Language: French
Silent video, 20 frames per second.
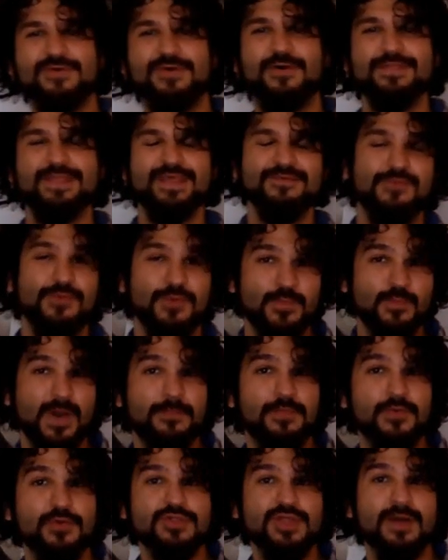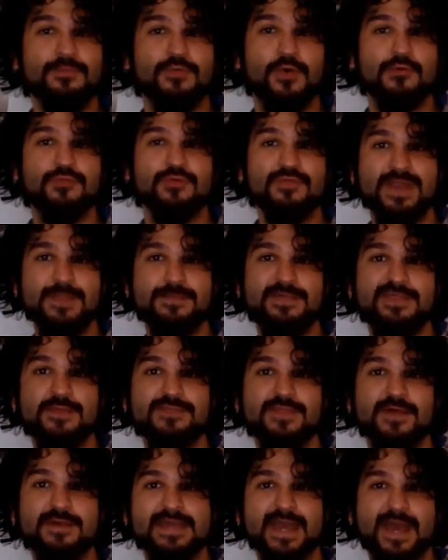rendez-vous le mois prochain pour un nouvel
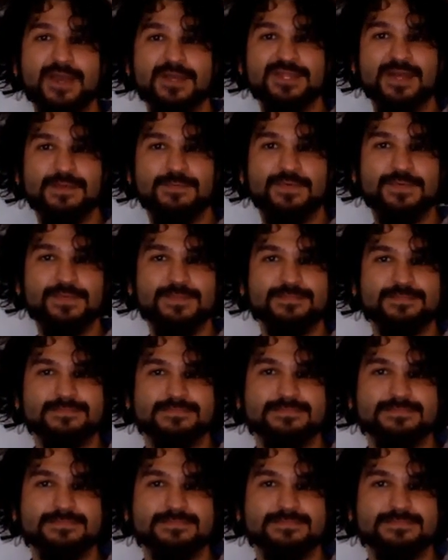épisode d'un gars un chapeau.